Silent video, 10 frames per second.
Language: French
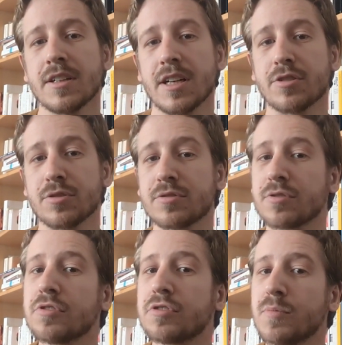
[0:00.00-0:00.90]
quelque
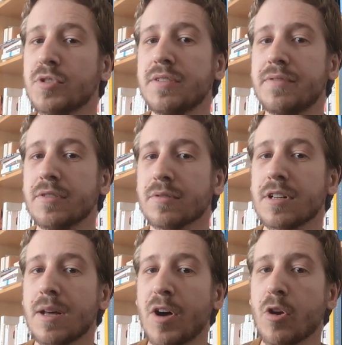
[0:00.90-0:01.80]
chose se modifie.
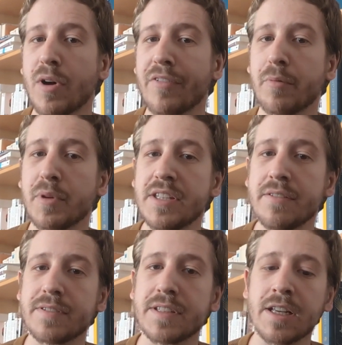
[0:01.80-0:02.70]
Donc la parole
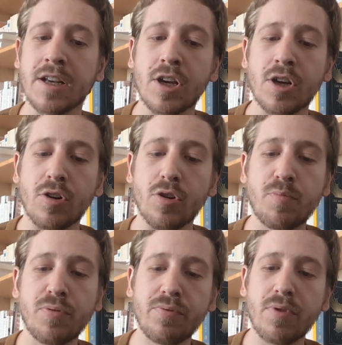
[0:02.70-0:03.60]
performative, c'est
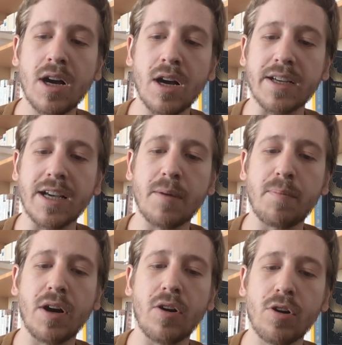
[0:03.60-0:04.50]
le pouvoir qu'a la
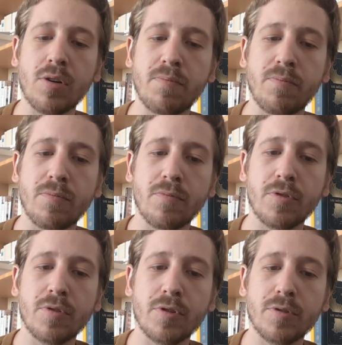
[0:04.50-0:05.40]
parole
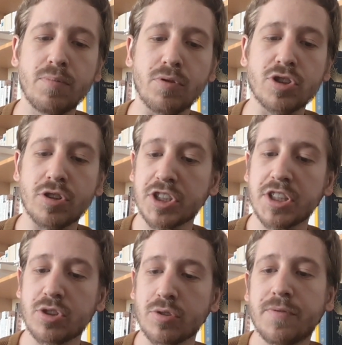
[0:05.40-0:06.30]
pour changer
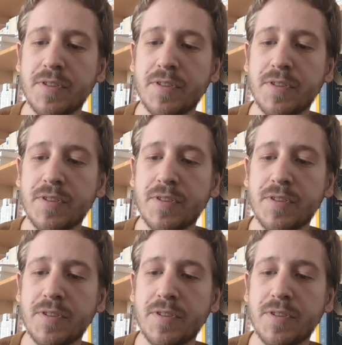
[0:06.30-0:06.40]
des choses